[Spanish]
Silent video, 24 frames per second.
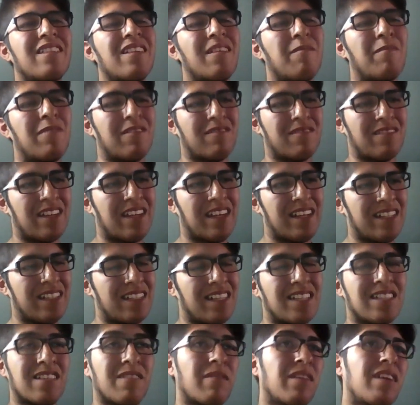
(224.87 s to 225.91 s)
le pregunté
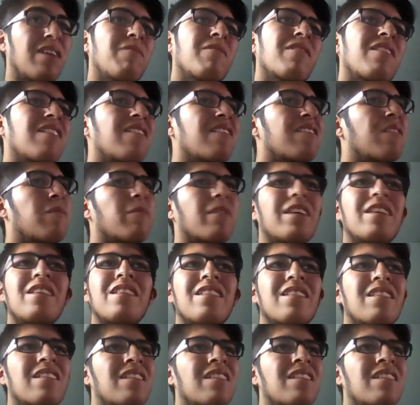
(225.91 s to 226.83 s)
si se hubiera burlado de mí,